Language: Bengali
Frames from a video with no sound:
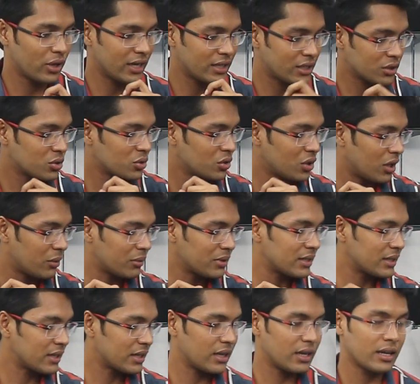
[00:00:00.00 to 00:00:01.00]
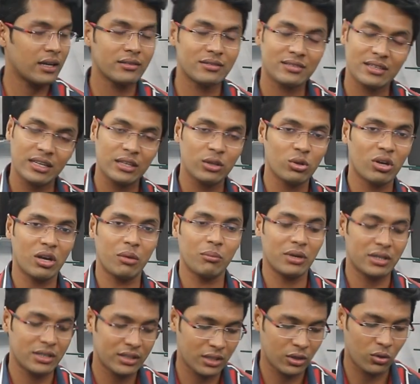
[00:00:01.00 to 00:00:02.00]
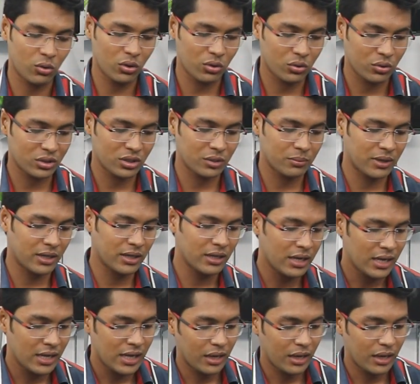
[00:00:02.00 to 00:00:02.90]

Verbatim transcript: এটার জন্য আমাদেরকে স্ক্রিনে দেওয়া নাম্বারটিতে কল করতে পারেন